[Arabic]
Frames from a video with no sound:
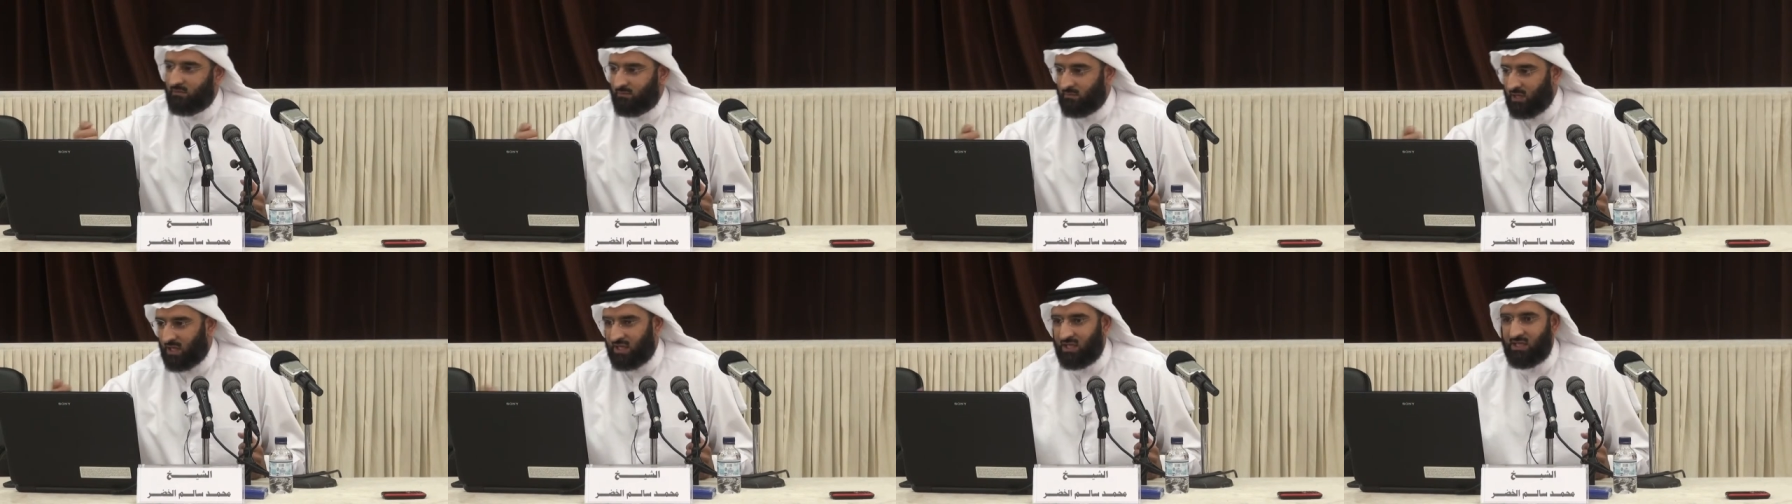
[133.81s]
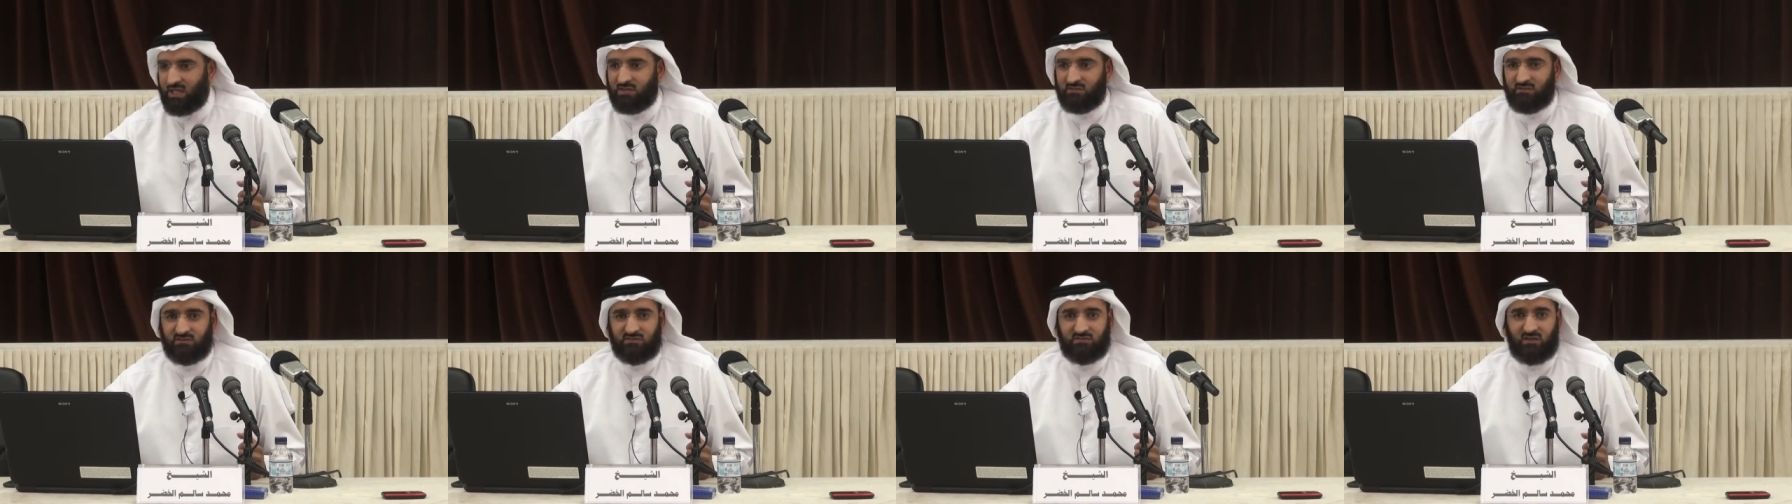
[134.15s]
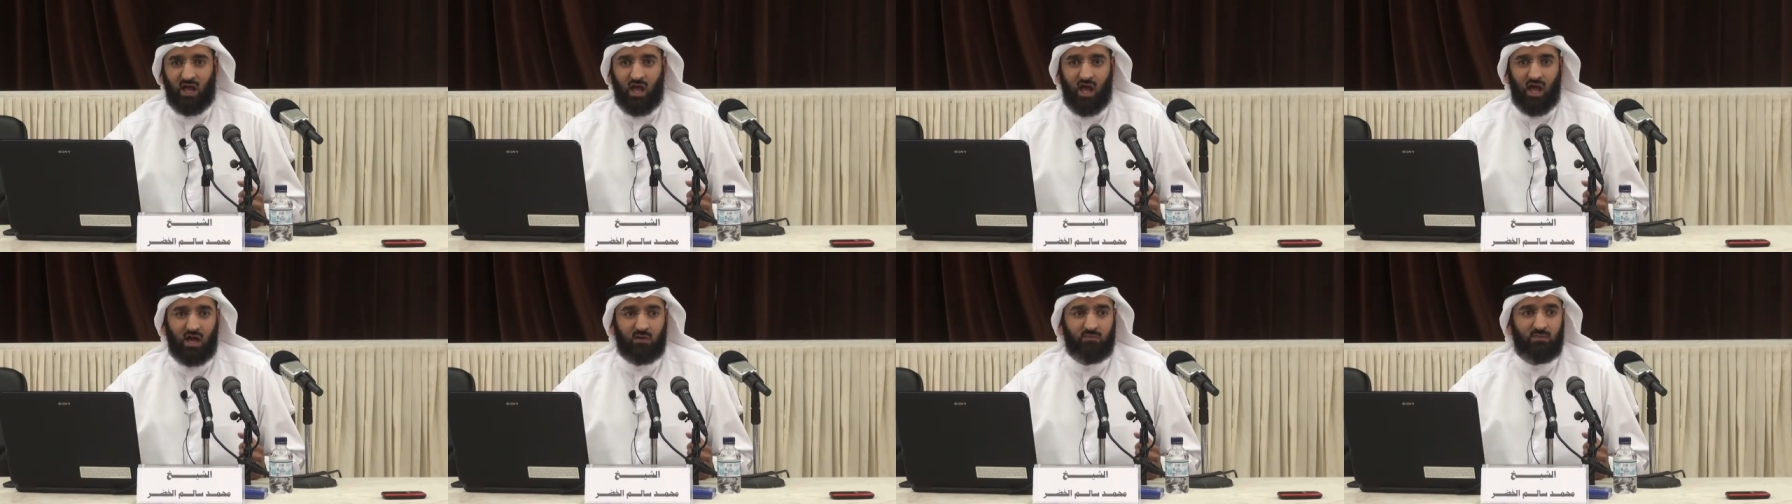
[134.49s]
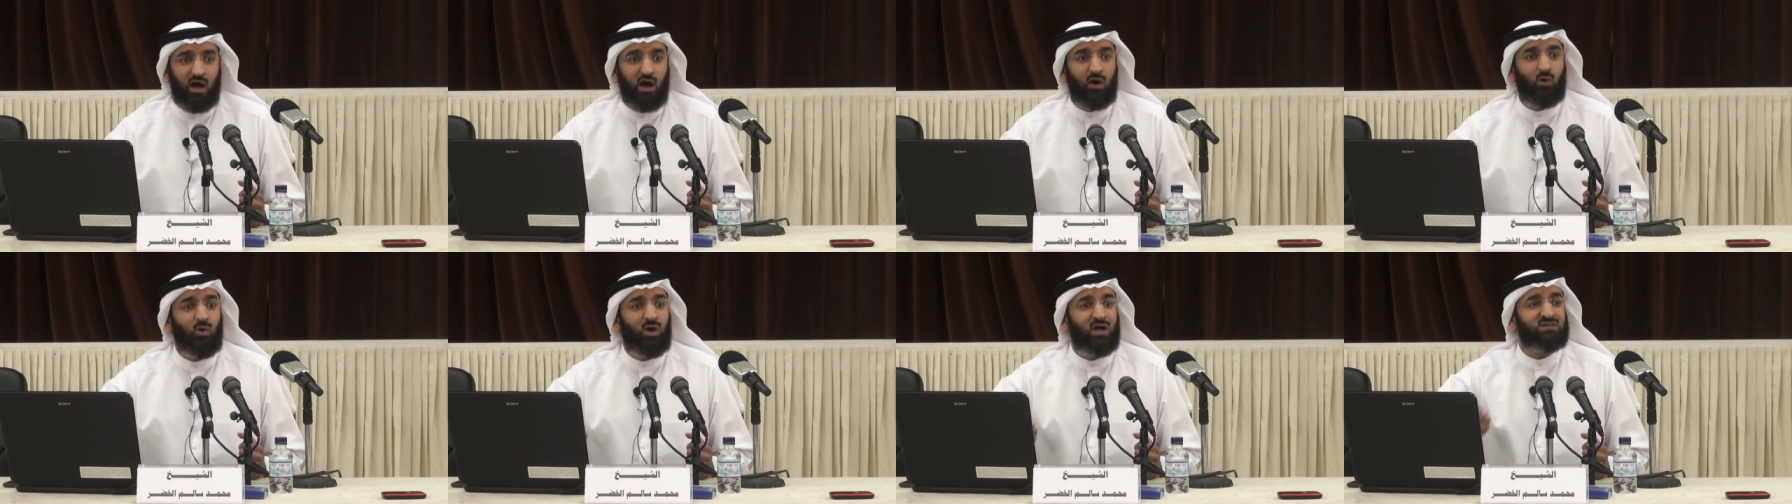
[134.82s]
بقية
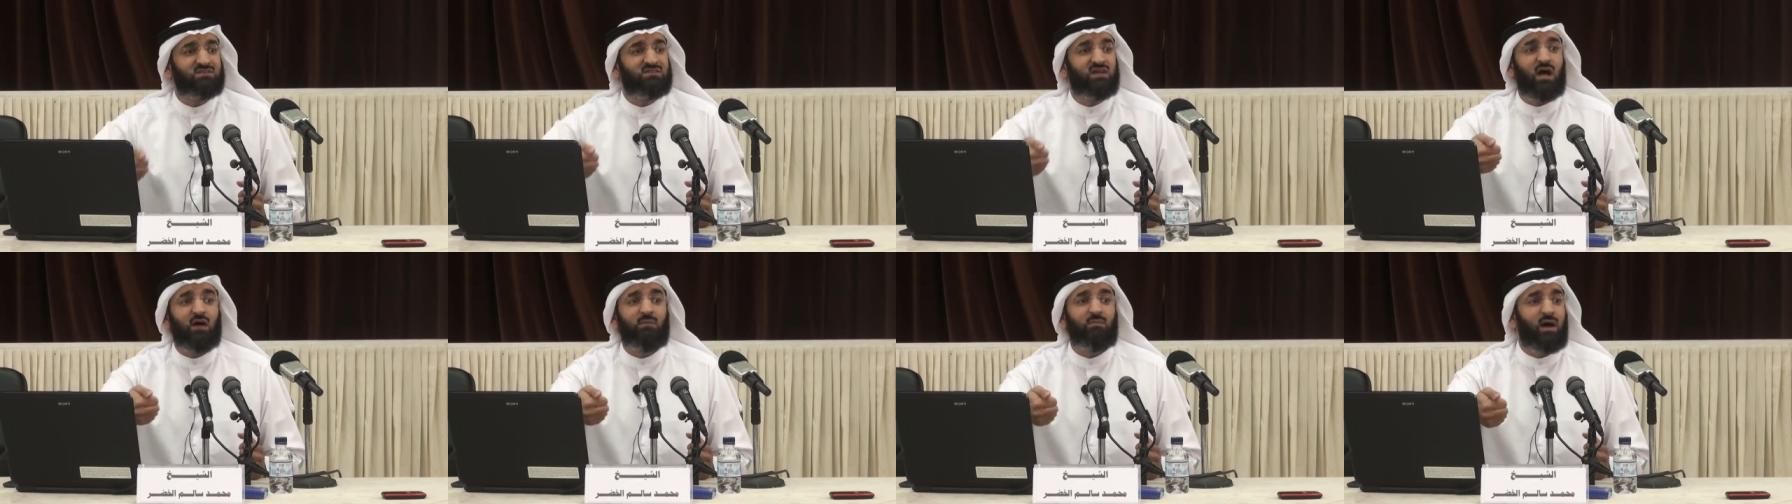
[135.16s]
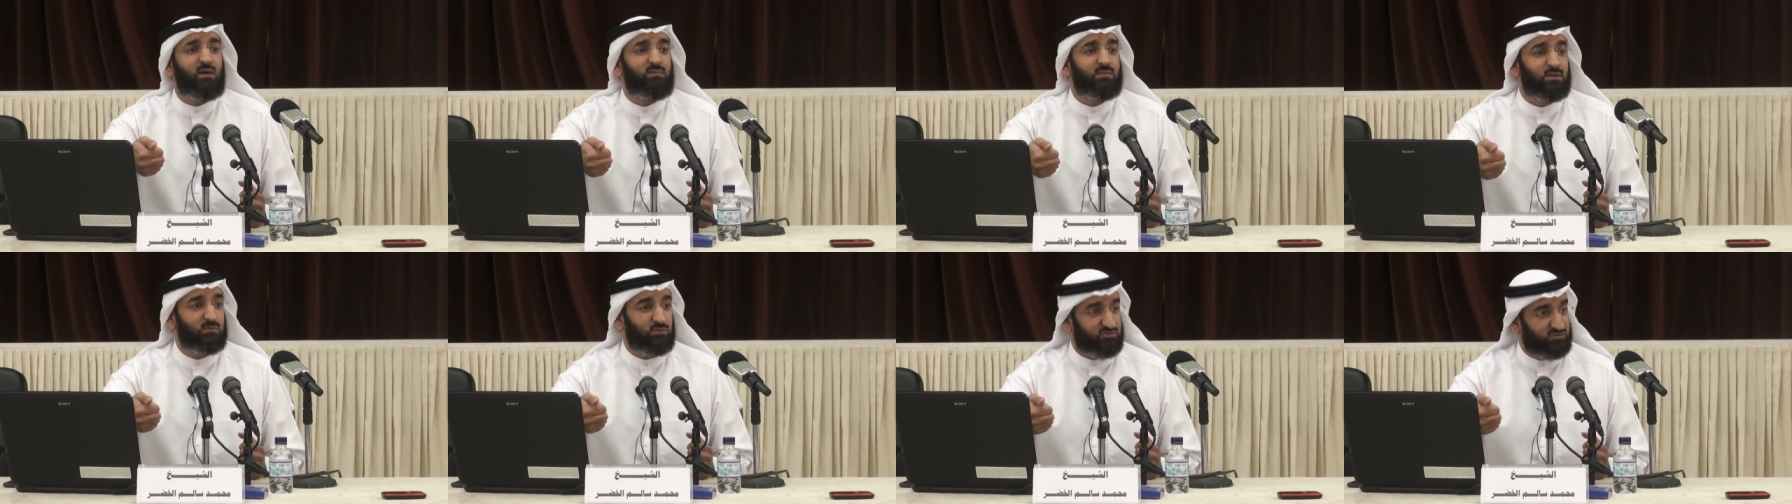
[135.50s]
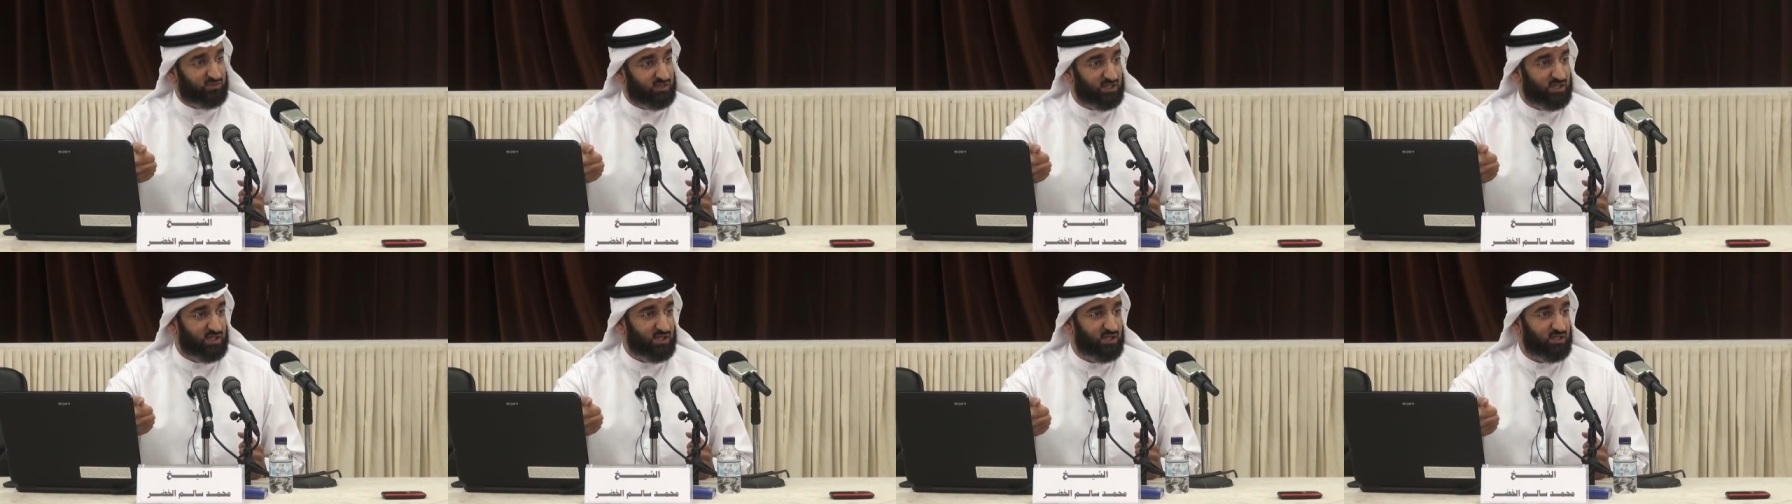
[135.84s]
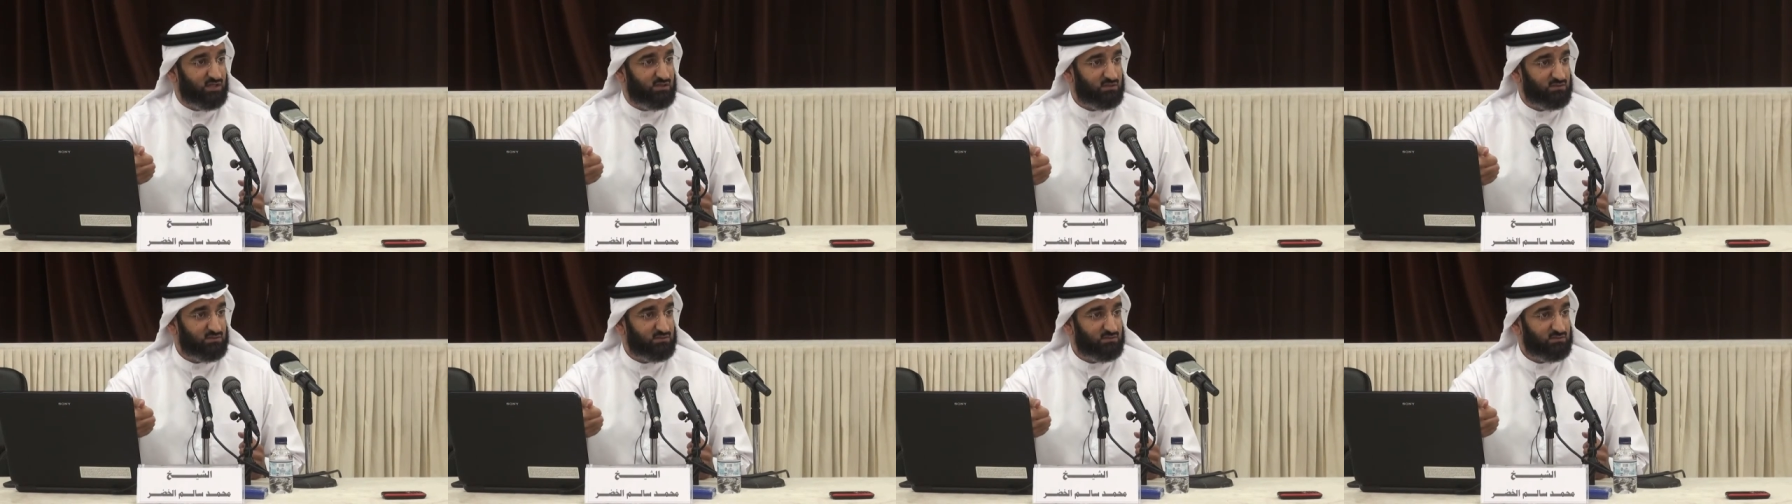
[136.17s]
الصحابة أو حتى أمام
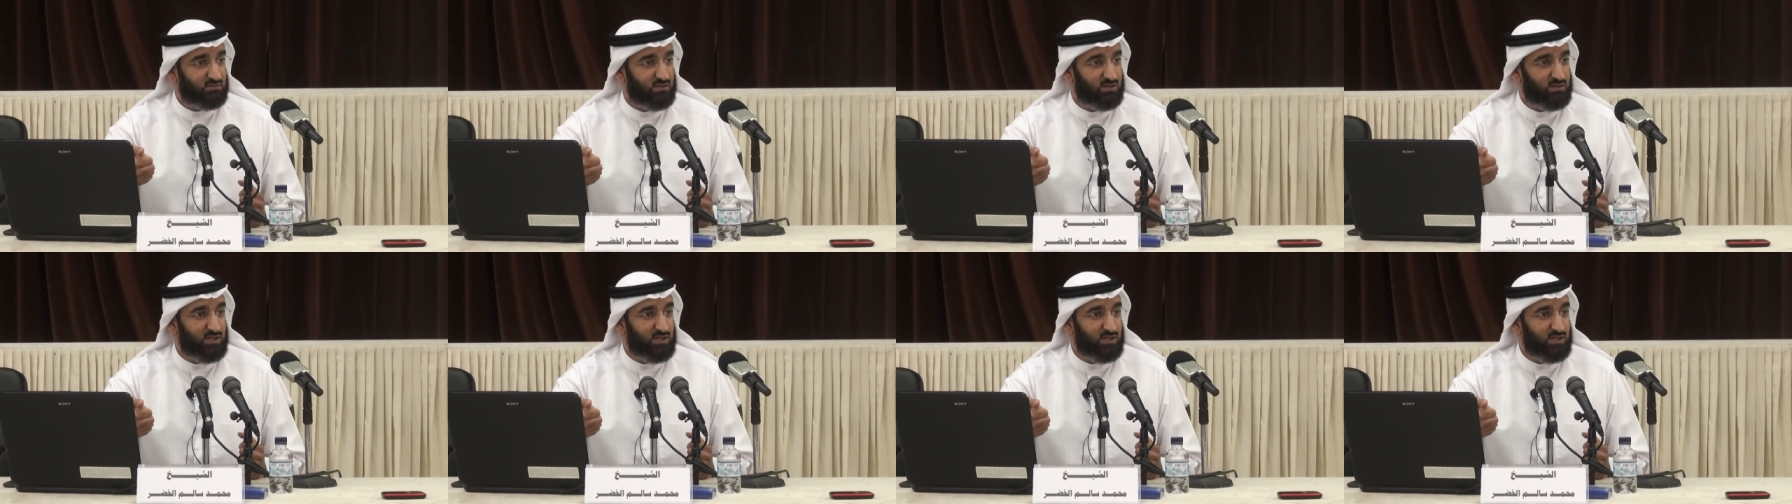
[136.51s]
المشركين